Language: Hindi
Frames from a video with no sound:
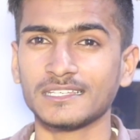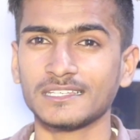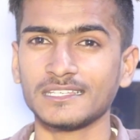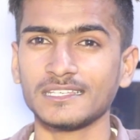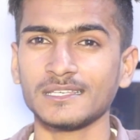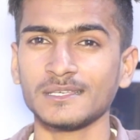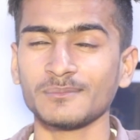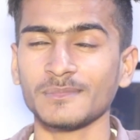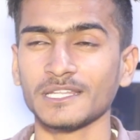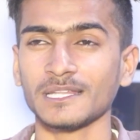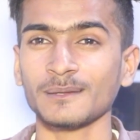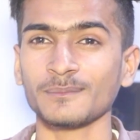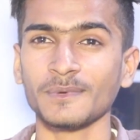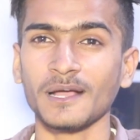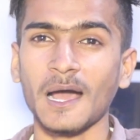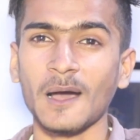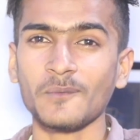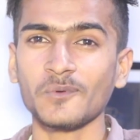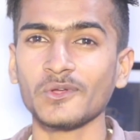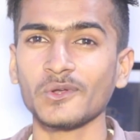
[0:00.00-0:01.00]
कि मतलब
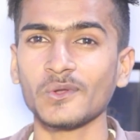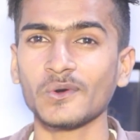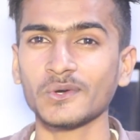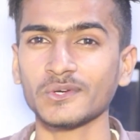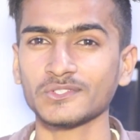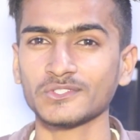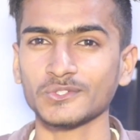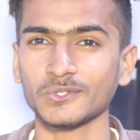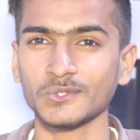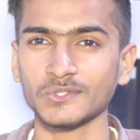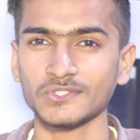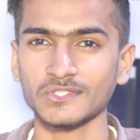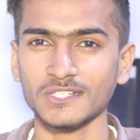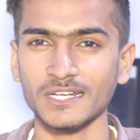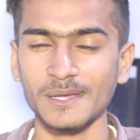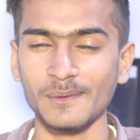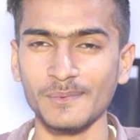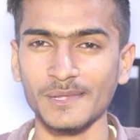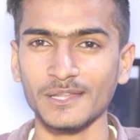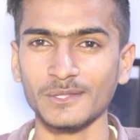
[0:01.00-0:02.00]
काफ़ी लोग सोच
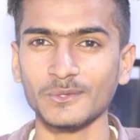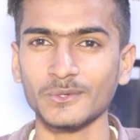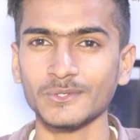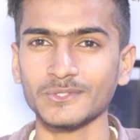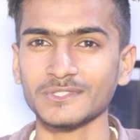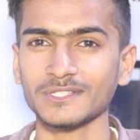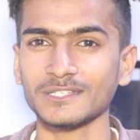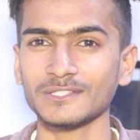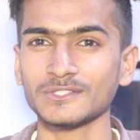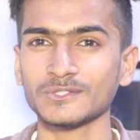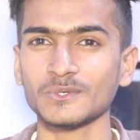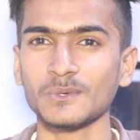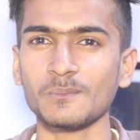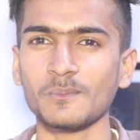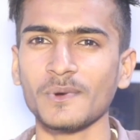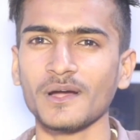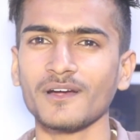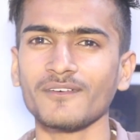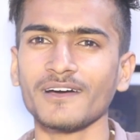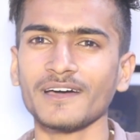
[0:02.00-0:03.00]
रहे मेरे दोस्त कि इसको
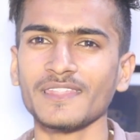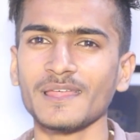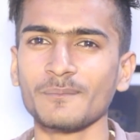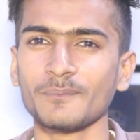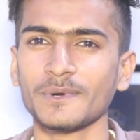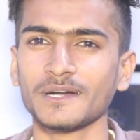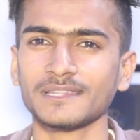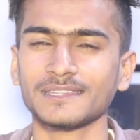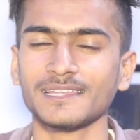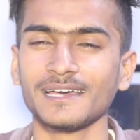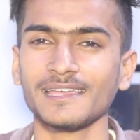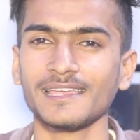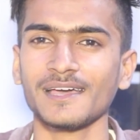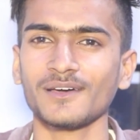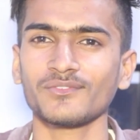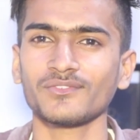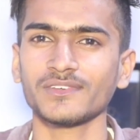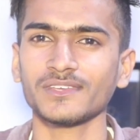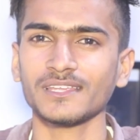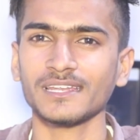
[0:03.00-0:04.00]
मंगवाना पड़ता है
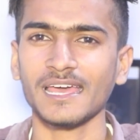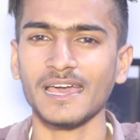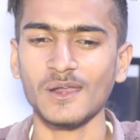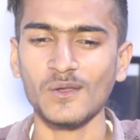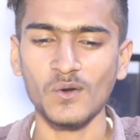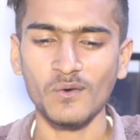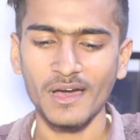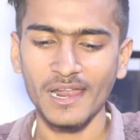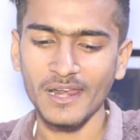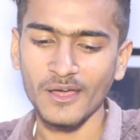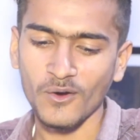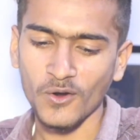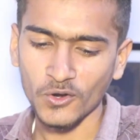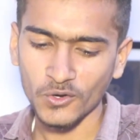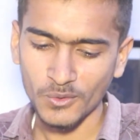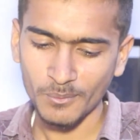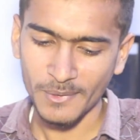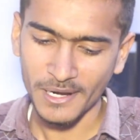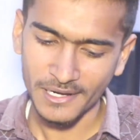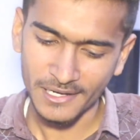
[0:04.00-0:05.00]
या फिर हेलो वाले
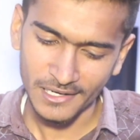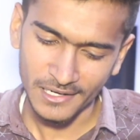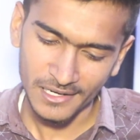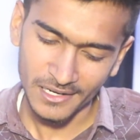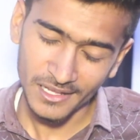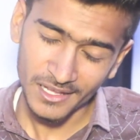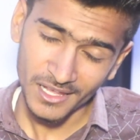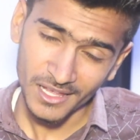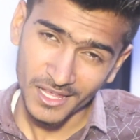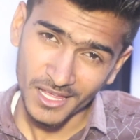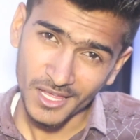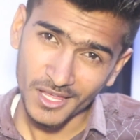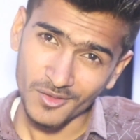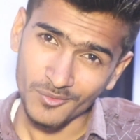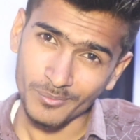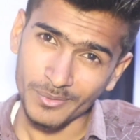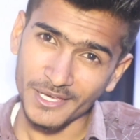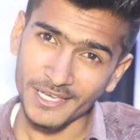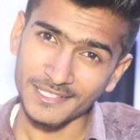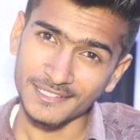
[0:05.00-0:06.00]
ऑटोमेटिकली
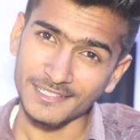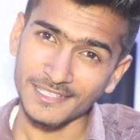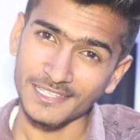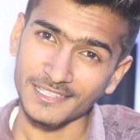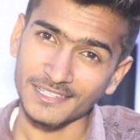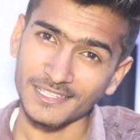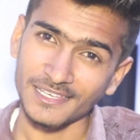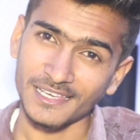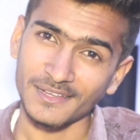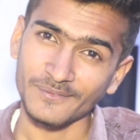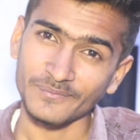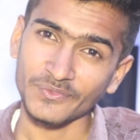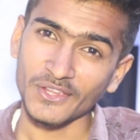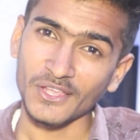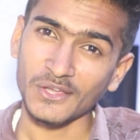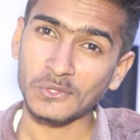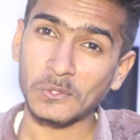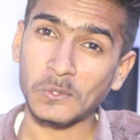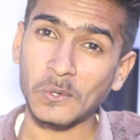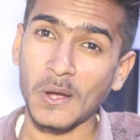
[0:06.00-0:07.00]
भेज देते हैं
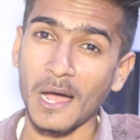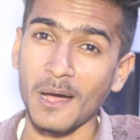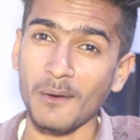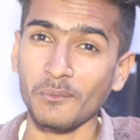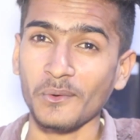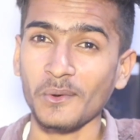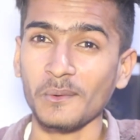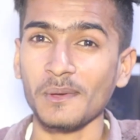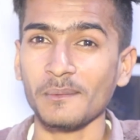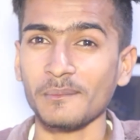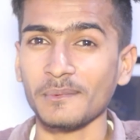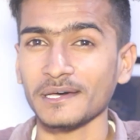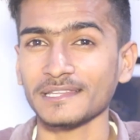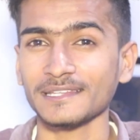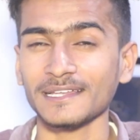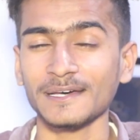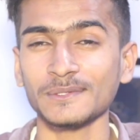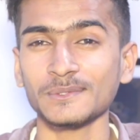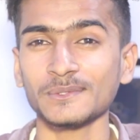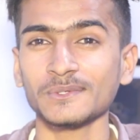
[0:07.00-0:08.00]
तो आपको मैं
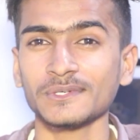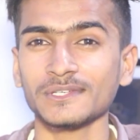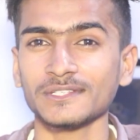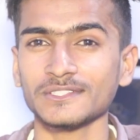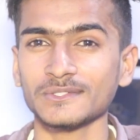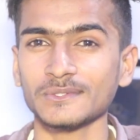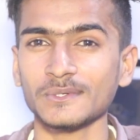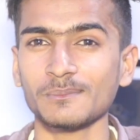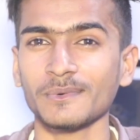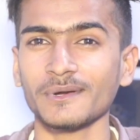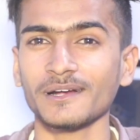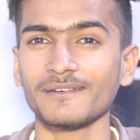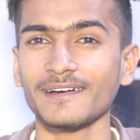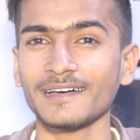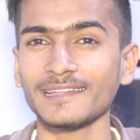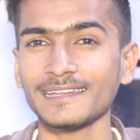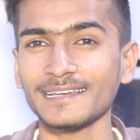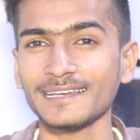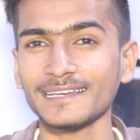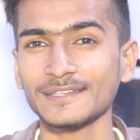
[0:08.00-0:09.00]
बता दूं कि इसको
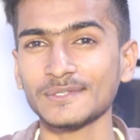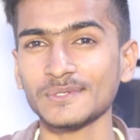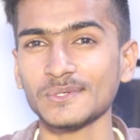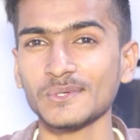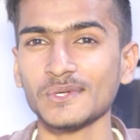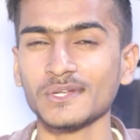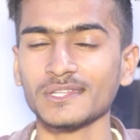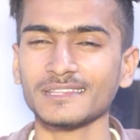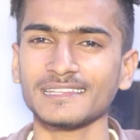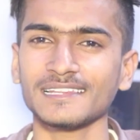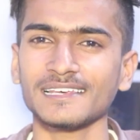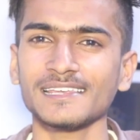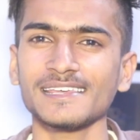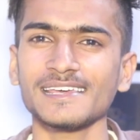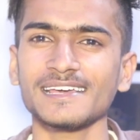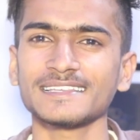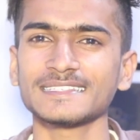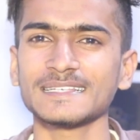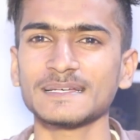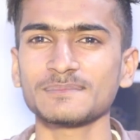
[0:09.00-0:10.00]
मंगवाने की ज़रूरत
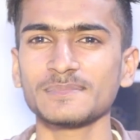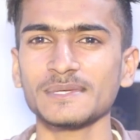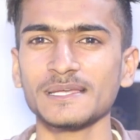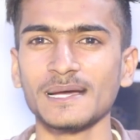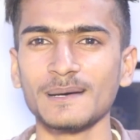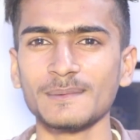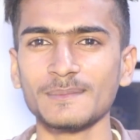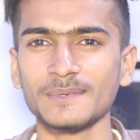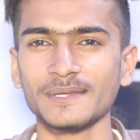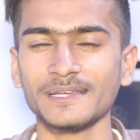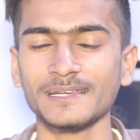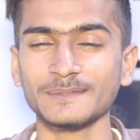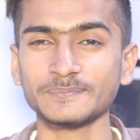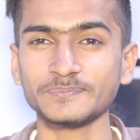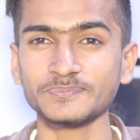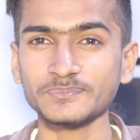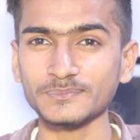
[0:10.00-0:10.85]
नहीं है जब भी आपके